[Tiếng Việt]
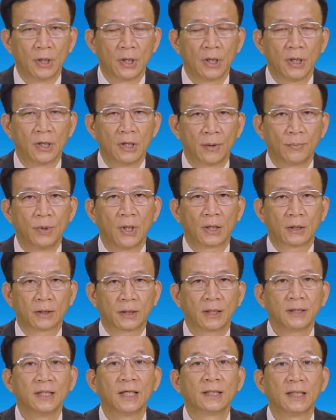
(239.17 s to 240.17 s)
ờ, đặc biệt
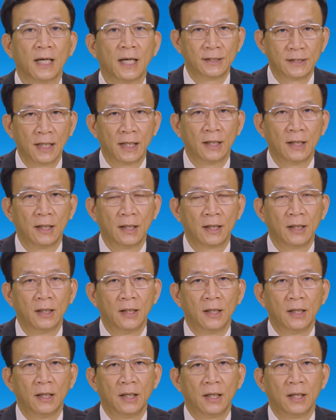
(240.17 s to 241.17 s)
các nhà trợ
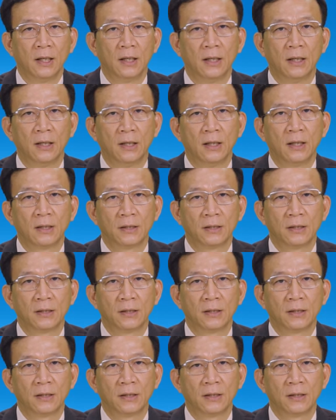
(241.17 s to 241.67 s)
ờ,